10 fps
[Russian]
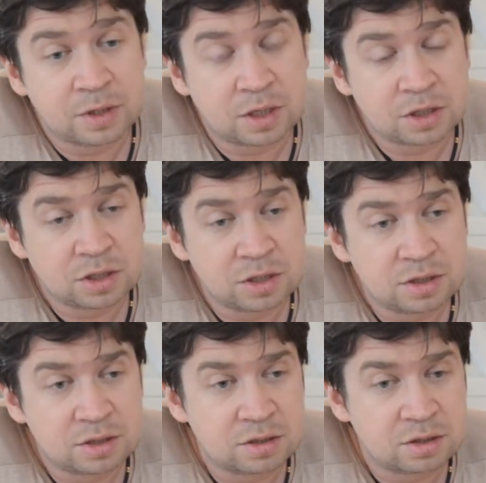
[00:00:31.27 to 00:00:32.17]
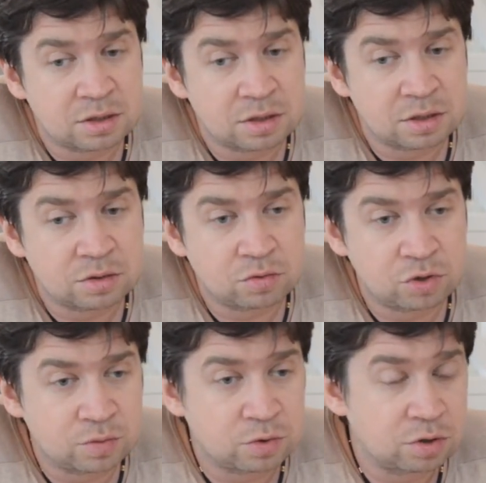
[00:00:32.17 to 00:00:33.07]
Также есть э,
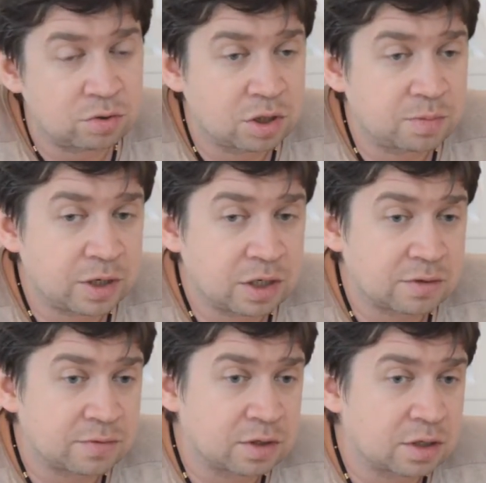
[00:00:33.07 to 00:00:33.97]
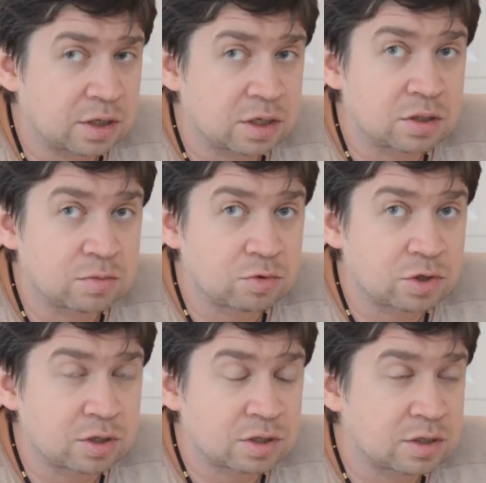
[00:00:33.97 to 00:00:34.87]
очень много других проектов, наверное, о каждом
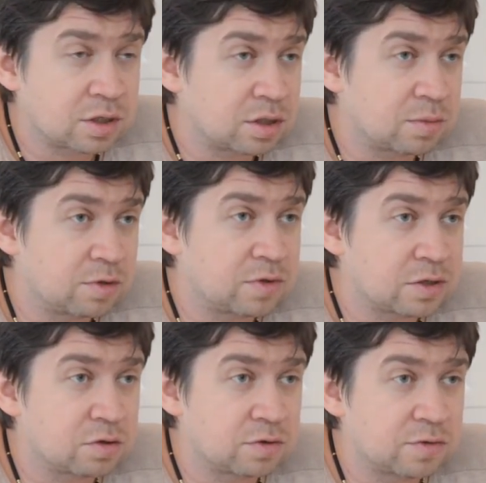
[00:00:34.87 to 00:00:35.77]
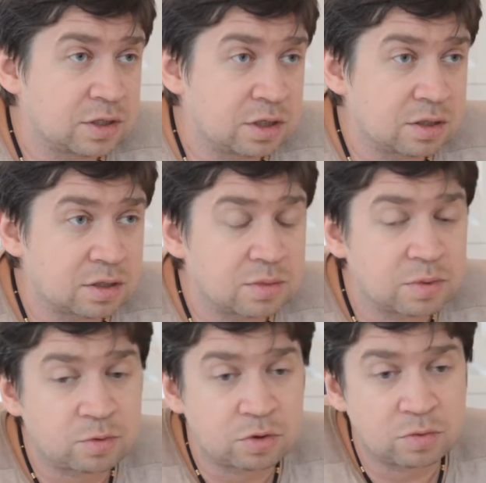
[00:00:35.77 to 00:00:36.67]
лучше рассказать хотя бы два слова в отдельности,
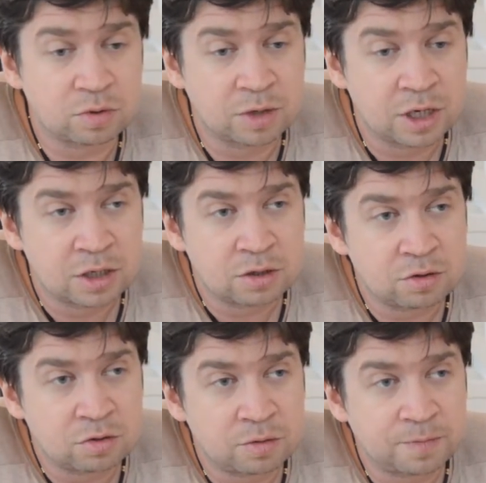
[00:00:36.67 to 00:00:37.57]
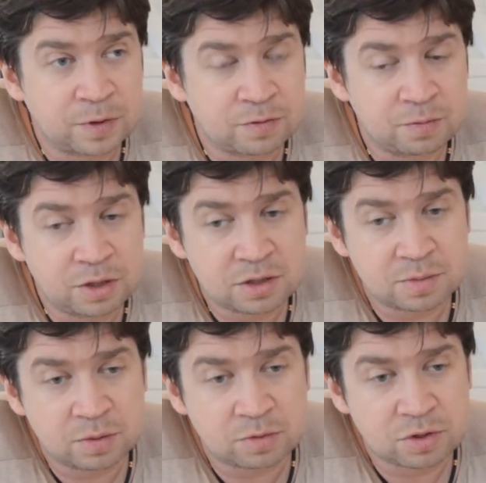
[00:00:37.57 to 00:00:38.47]
попробуем, но в
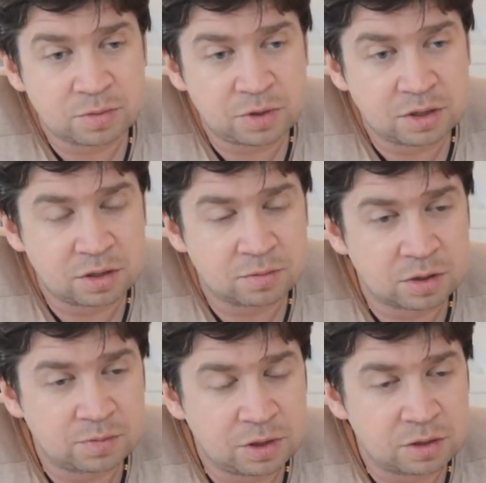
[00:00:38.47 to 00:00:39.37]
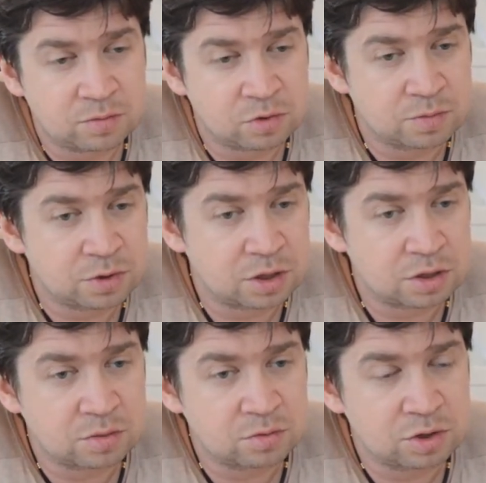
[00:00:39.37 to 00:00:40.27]
принципе просто перед тем, как перейти, может быть,
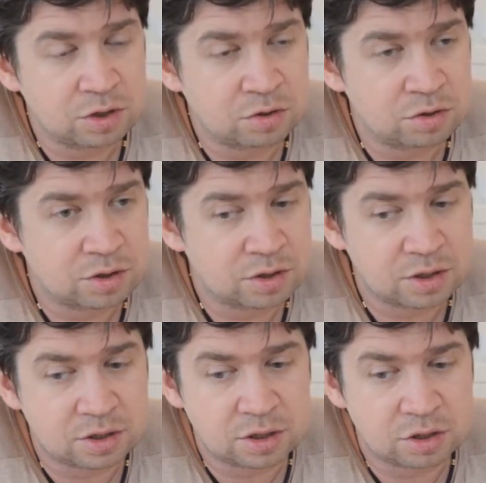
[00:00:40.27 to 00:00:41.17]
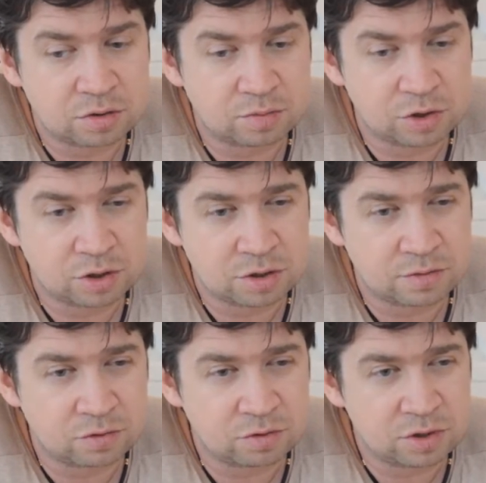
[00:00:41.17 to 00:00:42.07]
каждому из них, хочется сказать, что
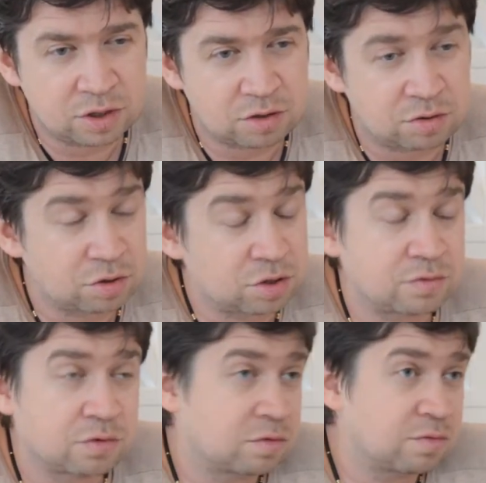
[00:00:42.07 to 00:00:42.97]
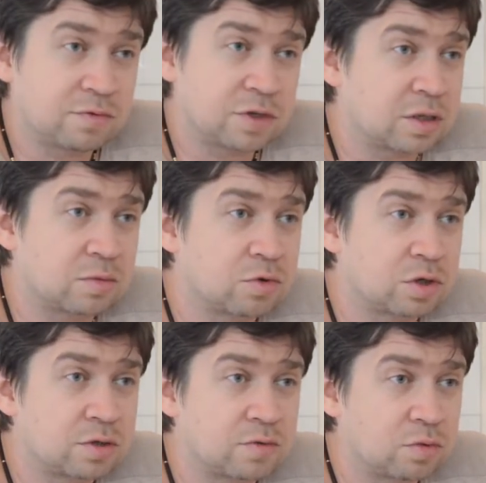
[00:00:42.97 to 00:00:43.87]
большинство людей, которые живут в этом
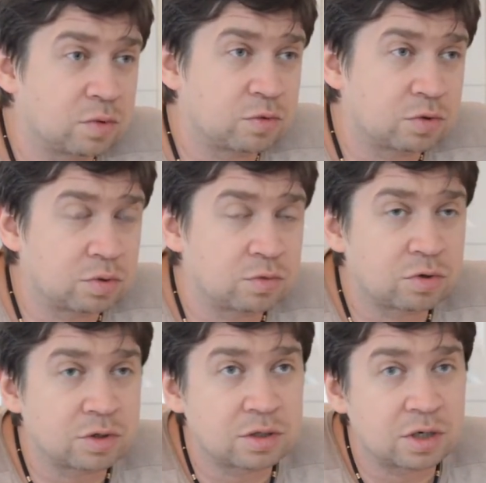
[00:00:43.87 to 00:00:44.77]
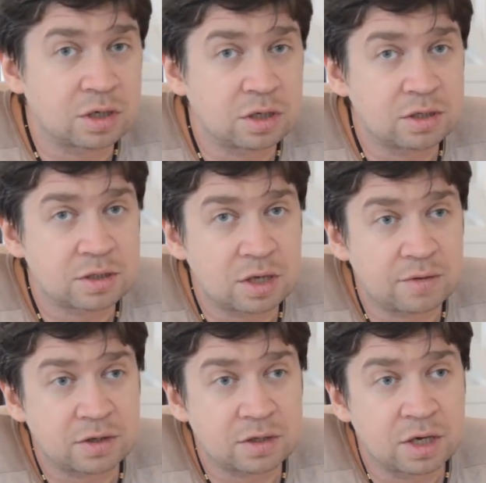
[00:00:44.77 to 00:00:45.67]
городе, в любом другом городе, они
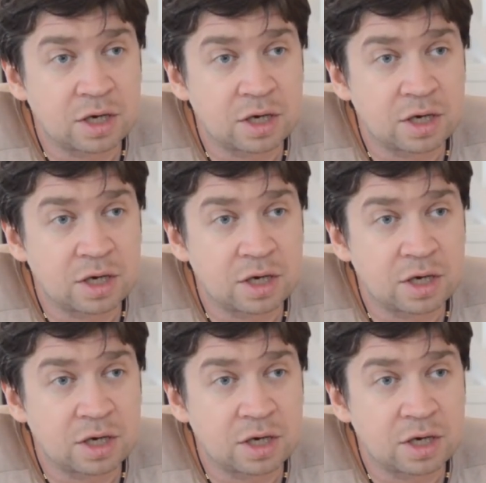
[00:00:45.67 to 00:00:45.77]
ставят